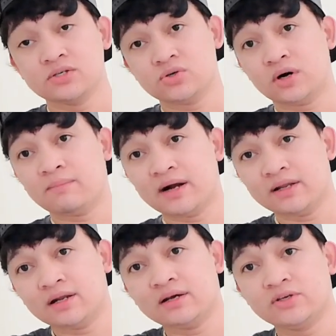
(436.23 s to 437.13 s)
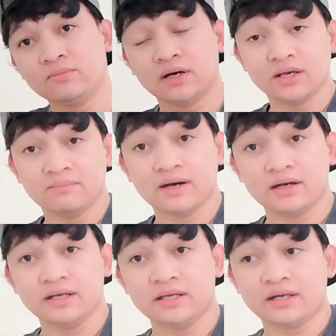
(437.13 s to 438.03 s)
So abangan na lang yung mga
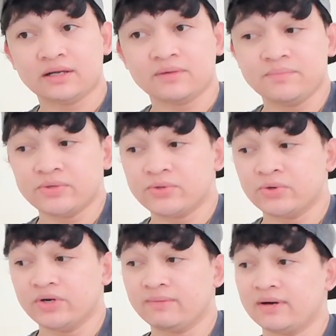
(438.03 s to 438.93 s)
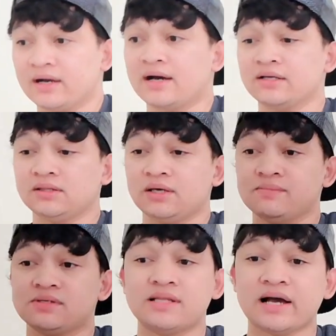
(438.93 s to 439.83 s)
ibang i-review ko na mga
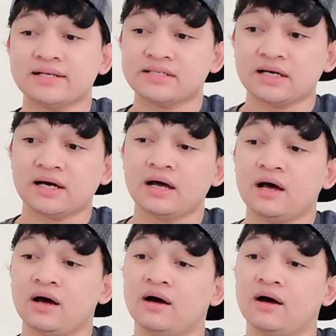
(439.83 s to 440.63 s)
items dahil sa